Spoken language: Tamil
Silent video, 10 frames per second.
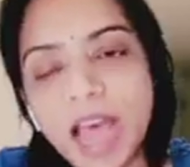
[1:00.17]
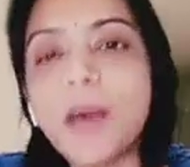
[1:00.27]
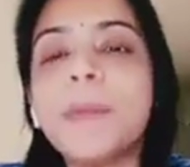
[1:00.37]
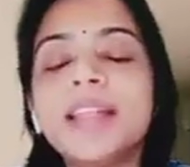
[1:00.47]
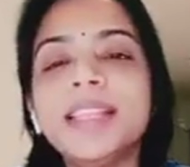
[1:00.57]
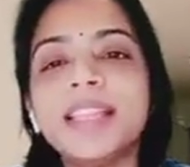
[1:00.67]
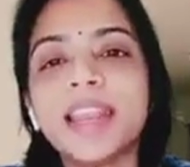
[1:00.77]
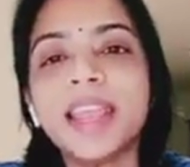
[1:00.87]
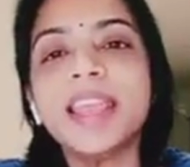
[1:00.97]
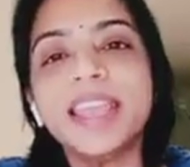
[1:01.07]
நான் மாற்றி
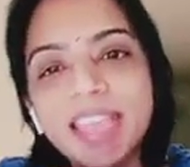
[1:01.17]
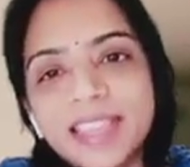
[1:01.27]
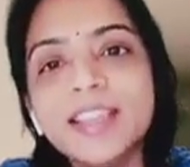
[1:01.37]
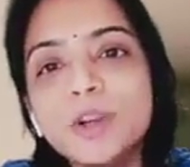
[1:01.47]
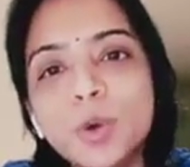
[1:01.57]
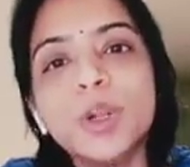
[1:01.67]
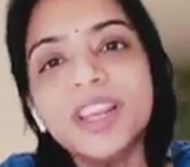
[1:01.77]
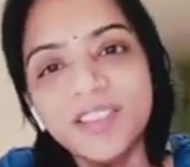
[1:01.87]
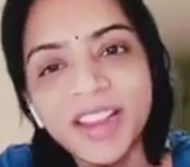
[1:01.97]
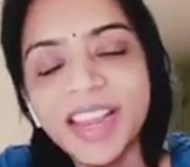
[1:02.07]
தரேன் எதுக்கு
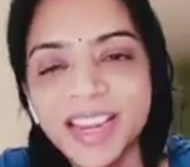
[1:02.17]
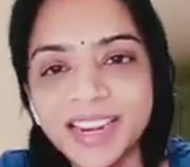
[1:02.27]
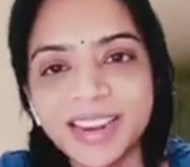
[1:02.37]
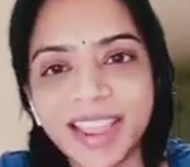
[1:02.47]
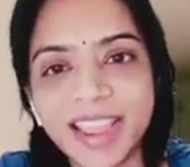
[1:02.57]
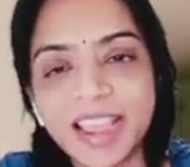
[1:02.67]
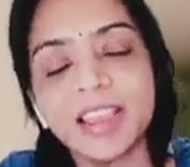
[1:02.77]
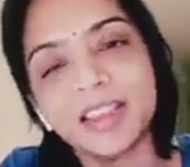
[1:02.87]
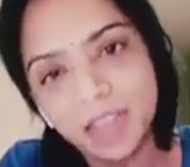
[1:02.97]
குளிரில் வெளியே நின்றுட்டு இருக்கீங்க